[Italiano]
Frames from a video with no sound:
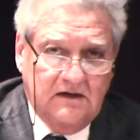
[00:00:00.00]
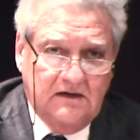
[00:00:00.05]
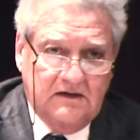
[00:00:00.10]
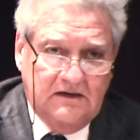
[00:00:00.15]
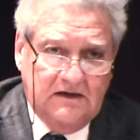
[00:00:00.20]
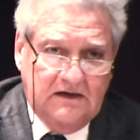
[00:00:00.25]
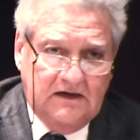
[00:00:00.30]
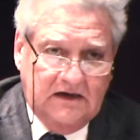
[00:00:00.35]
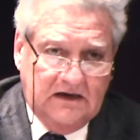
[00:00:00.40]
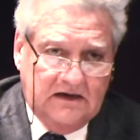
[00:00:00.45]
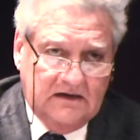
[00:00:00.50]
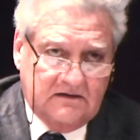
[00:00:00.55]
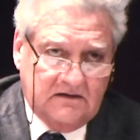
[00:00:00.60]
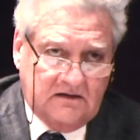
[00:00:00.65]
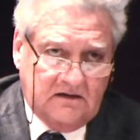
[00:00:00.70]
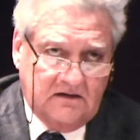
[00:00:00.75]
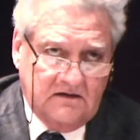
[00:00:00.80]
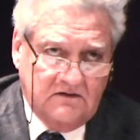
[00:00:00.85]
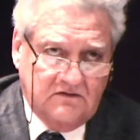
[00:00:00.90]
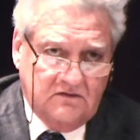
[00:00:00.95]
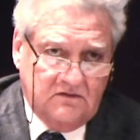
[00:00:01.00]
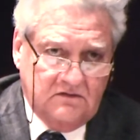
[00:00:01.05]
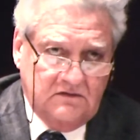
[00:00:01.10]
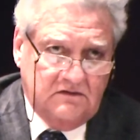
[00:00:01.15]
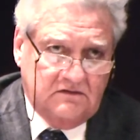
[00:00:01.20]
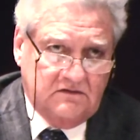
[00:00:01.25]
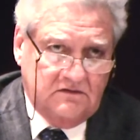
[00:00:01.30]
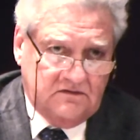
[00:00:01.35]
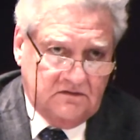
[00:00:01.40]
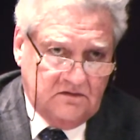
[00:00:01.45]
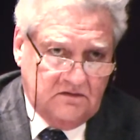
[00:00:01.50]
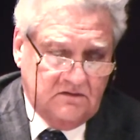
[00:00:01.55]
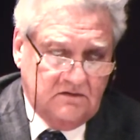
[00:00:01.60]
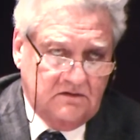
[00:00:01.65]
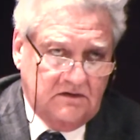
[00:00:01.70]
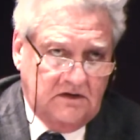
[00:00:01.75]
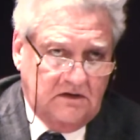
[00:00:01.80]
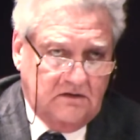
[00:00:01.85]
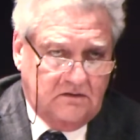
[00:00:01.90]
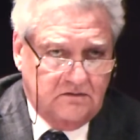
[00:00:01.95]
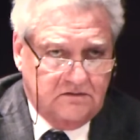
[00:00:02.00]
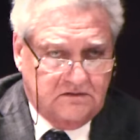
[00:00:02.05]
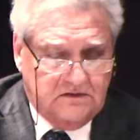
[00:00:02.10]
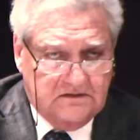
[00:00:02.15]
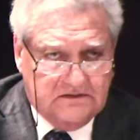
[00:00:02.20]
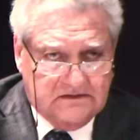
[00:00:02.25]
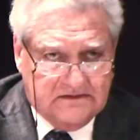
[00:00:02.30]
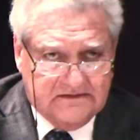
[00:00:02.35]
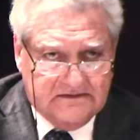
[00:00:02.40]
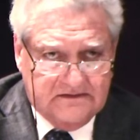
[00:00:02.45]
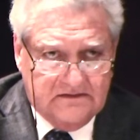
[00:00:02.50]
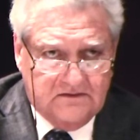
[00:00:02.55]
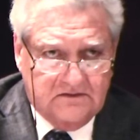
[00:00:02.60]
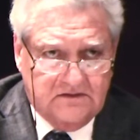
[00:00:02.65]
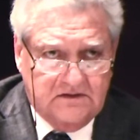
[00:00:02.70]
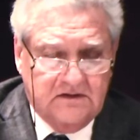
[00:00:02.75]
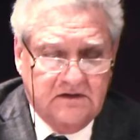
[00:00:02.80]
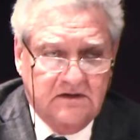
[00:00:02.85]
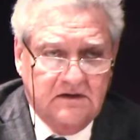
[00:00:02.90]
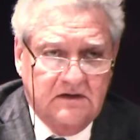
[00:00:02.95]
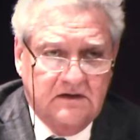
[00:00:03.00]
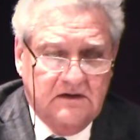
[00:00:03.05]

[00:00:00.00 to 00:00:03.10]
Nelle altre regioni ci sono delle concentrazioni